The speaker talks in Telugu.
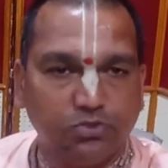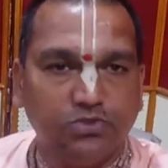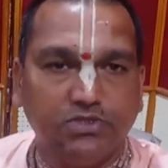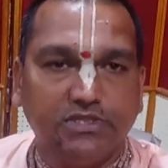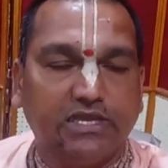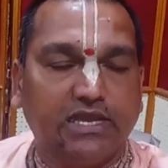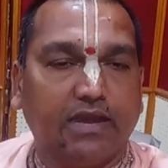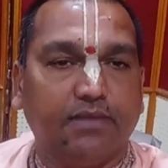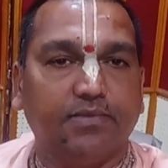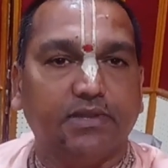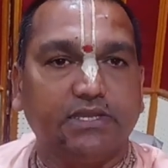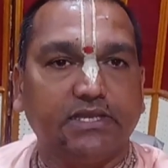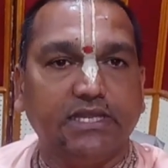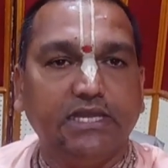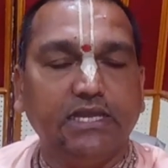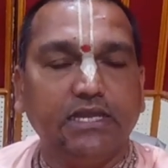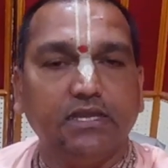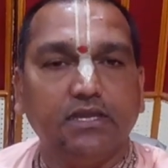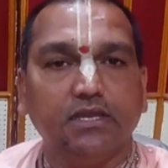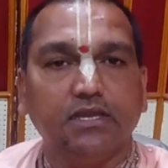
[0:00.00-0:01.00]
ఉంది కాబట్టి
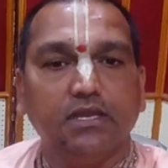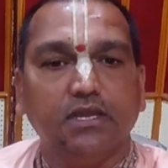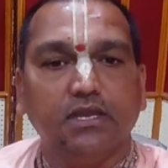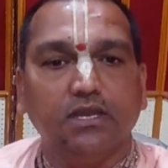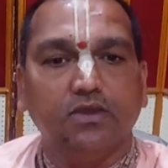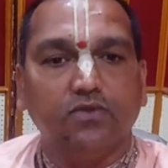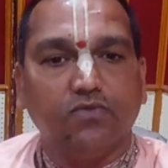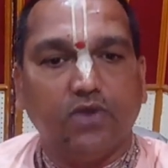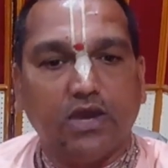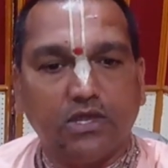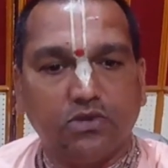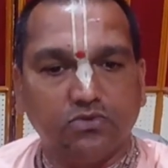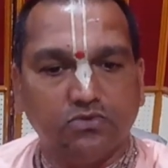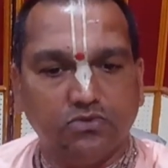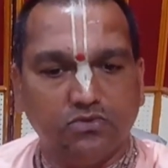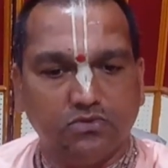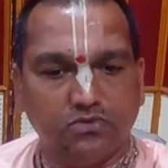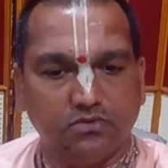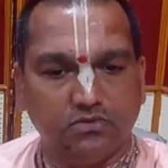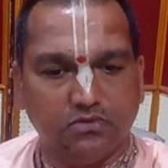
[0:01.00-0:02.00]
వారు
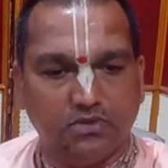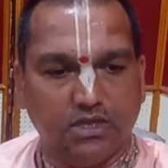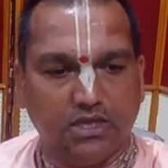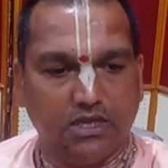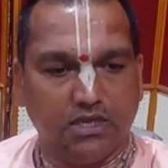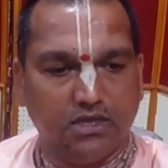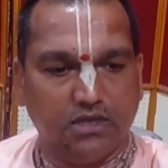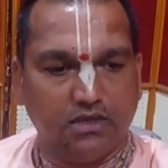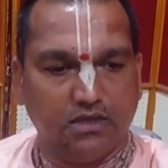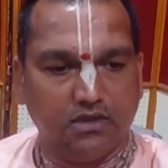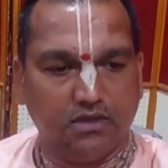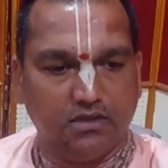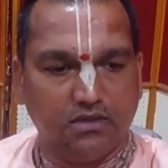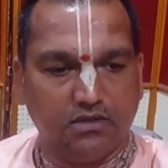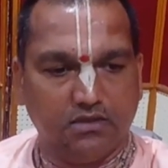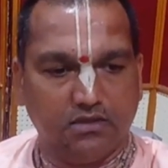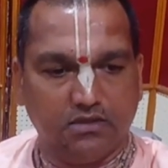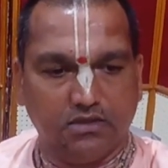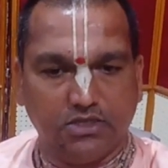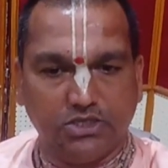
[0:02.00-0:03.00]

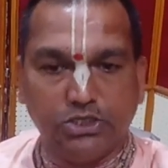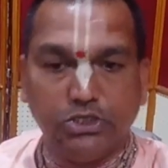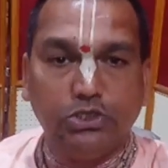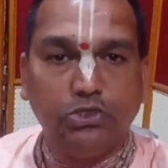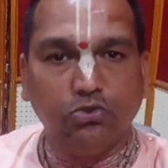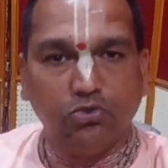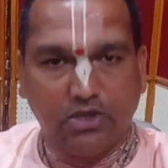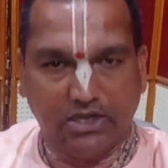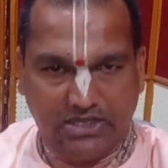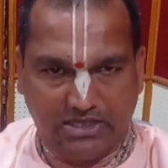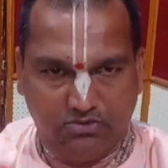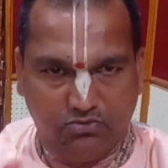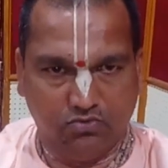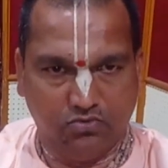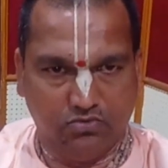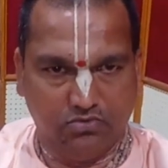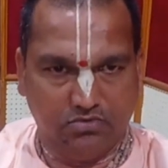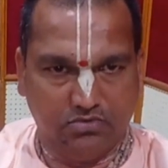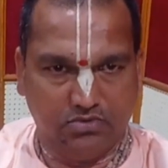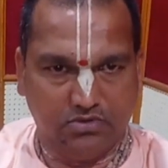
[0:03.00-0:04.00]
హిందువుల
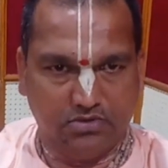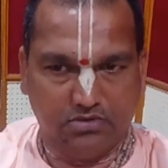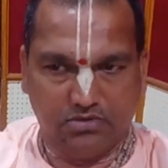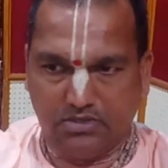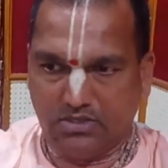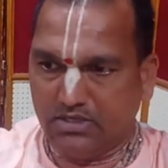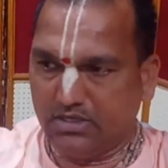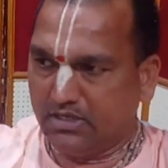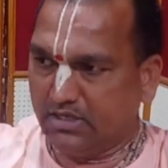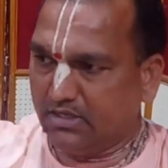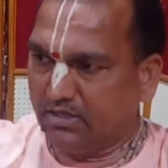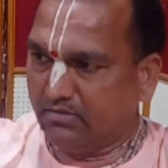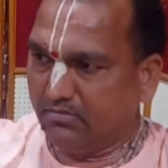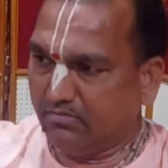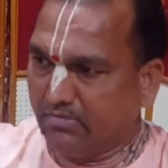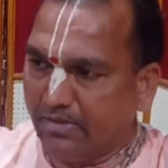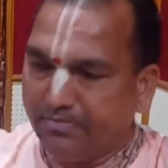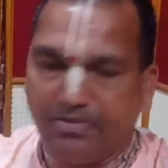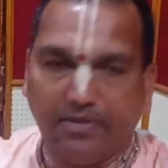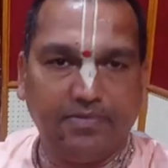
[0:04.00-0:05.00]

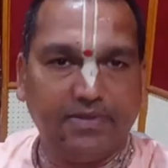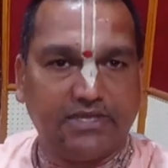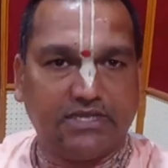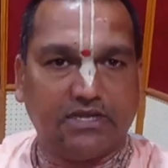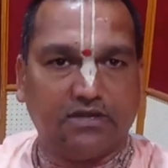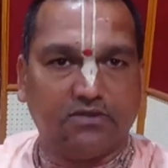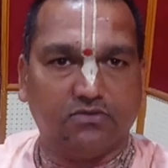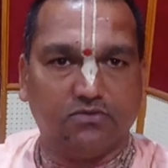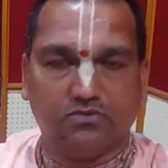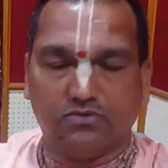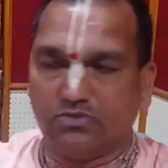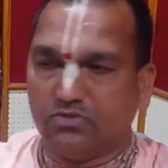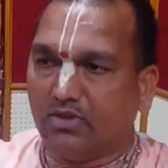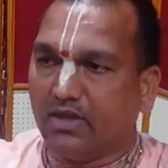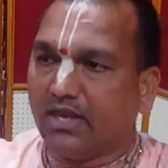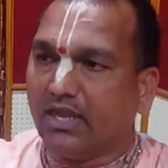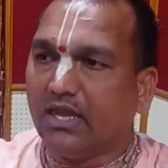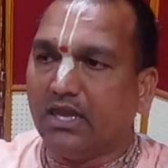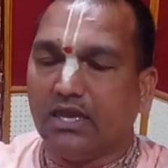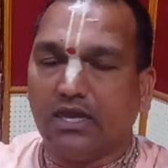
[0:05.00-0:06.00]
మభ్యపెట్టడం
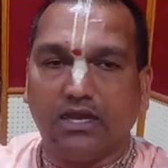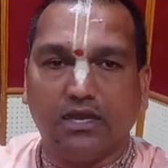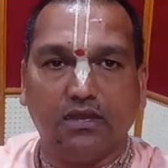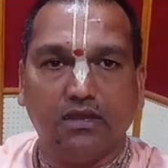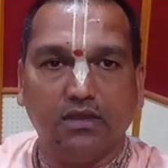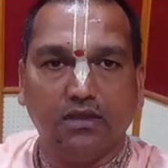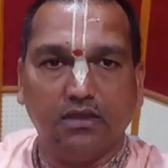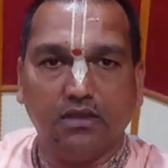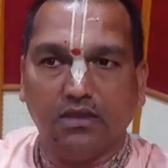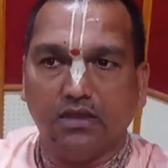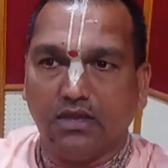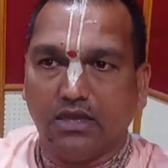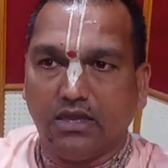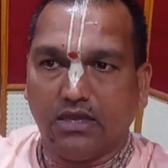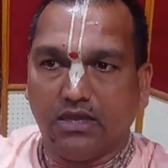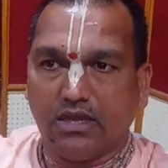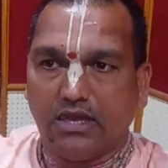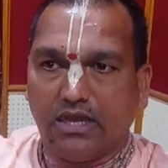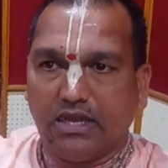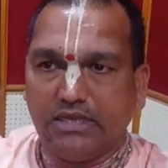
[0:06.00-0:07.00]
ద్వారా
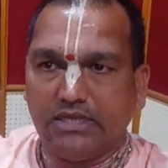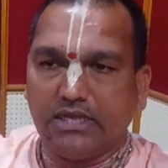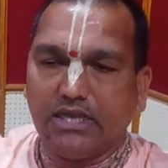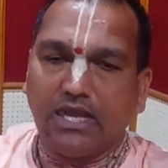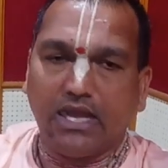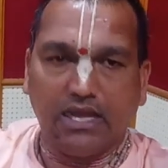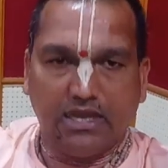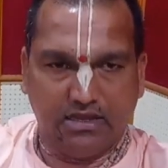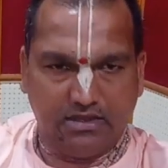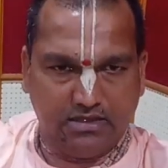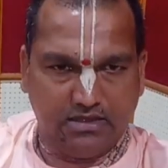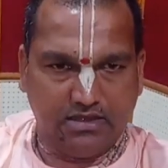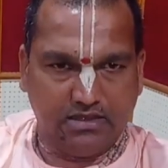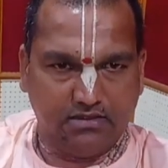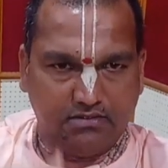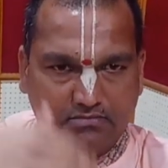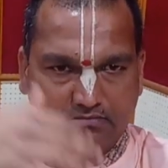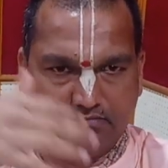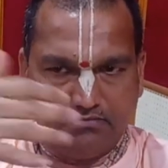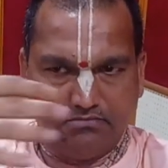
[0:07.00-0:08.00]
ఇంకా
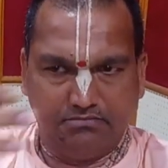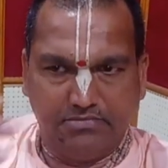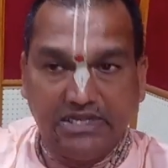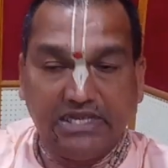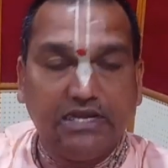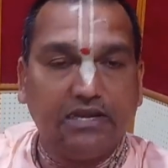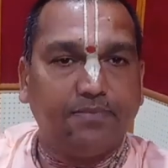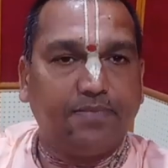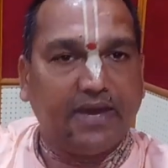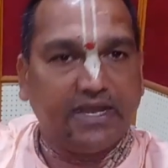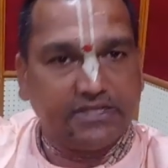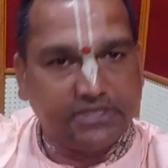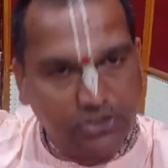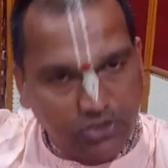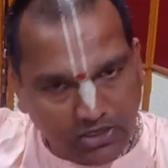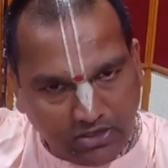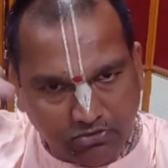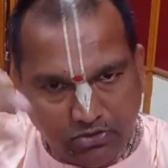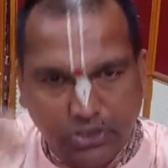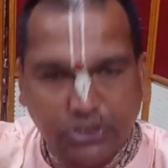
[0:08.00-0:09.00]
మిగిలిన
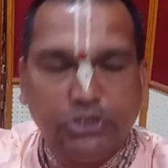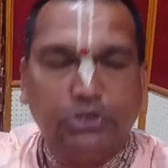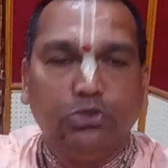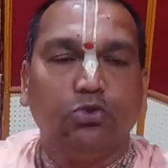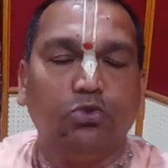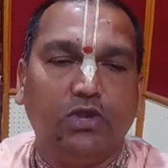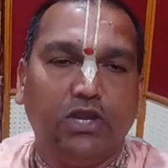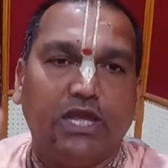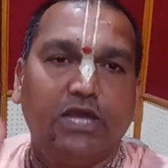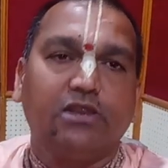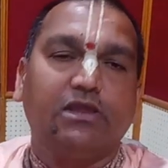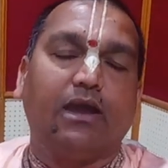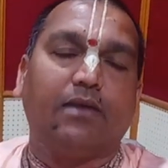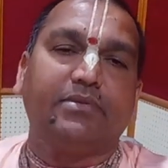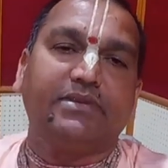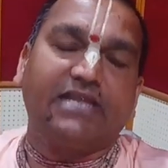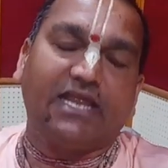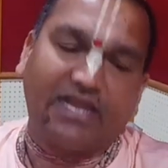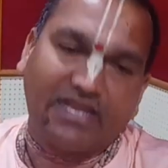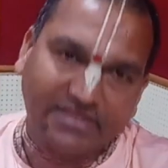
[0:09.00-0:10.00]
పార్టీలో ఎవరు హిందువులు లేరు
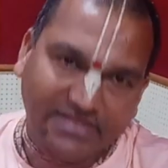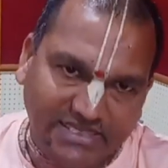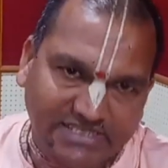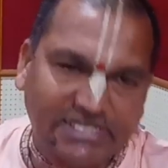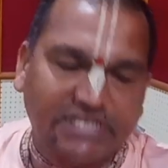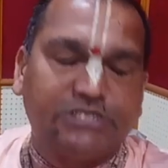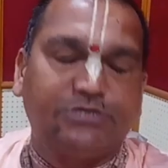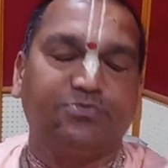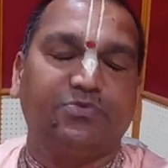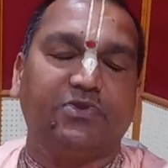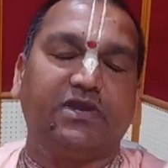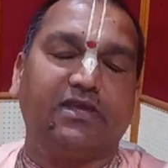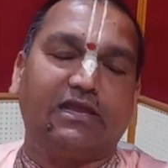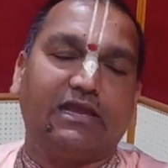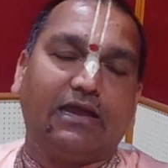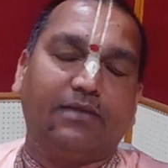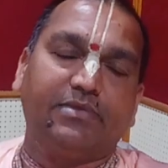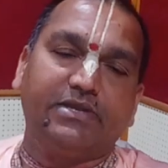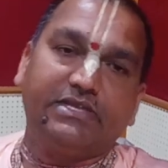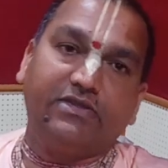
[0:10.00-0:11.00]
కాబట్టి వాళ్ళంతా చచ్చిపోయారు
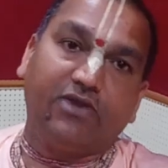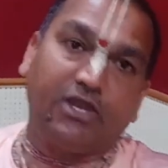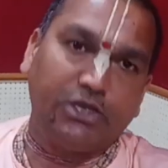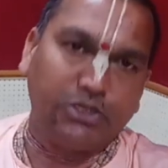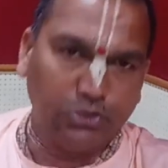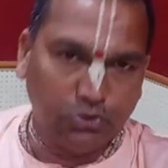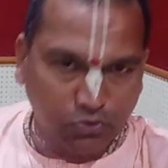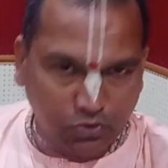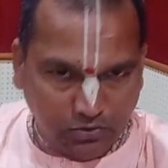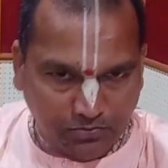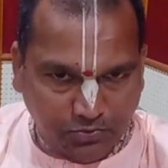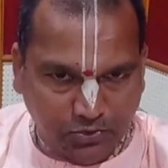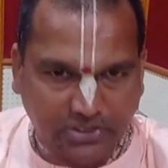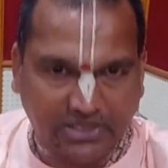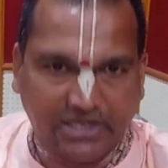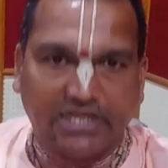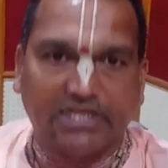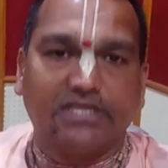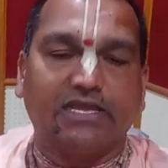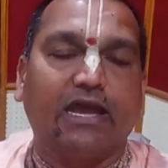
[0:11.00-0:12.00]
కాబట్టి వాళ్ళు హిందువులకు
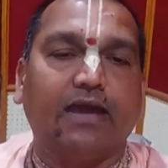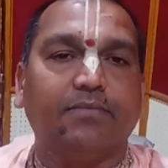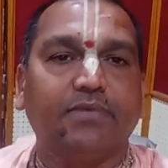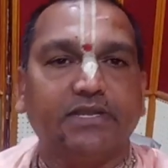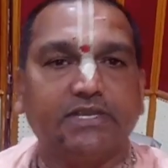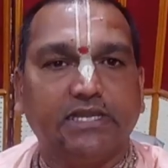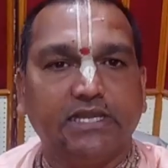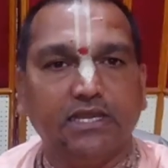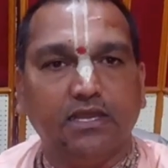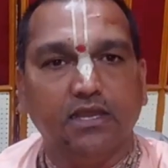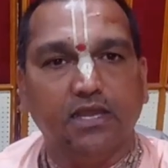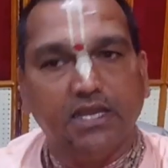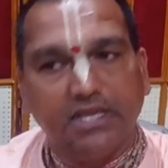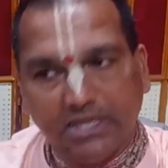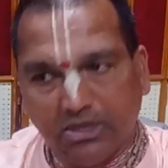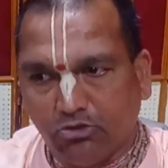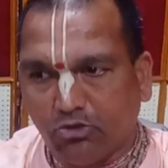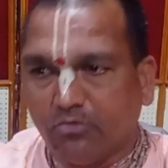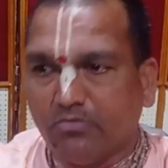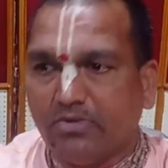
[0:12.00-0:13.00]
పుట్టలేదు కాబట్టి
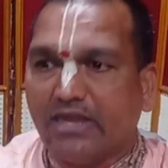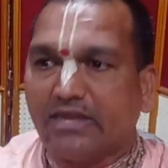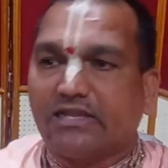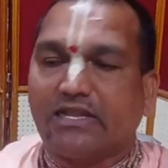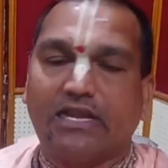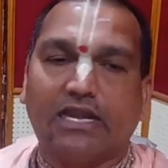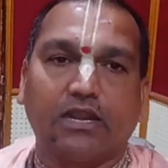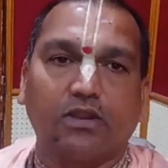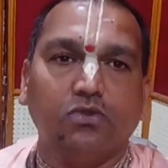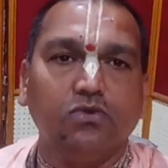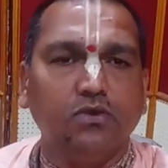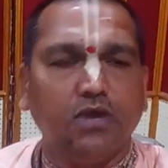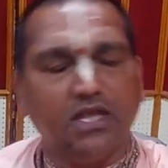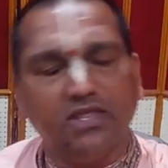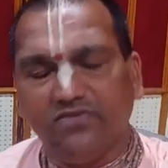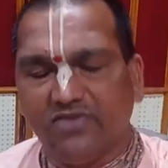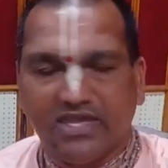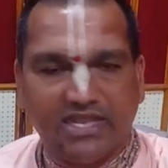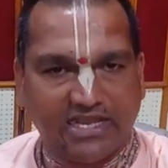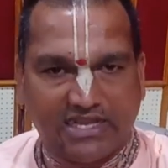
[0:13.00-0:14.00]
ఎవరు మాట్లాడరు
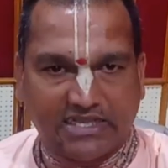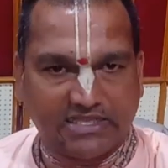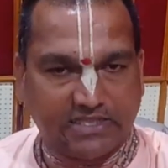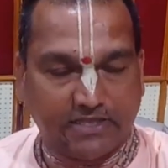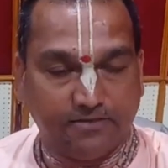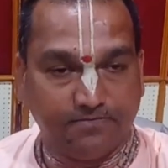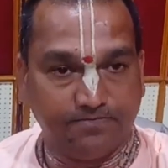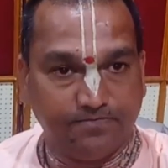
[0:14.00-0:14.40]
అది వేరే కథ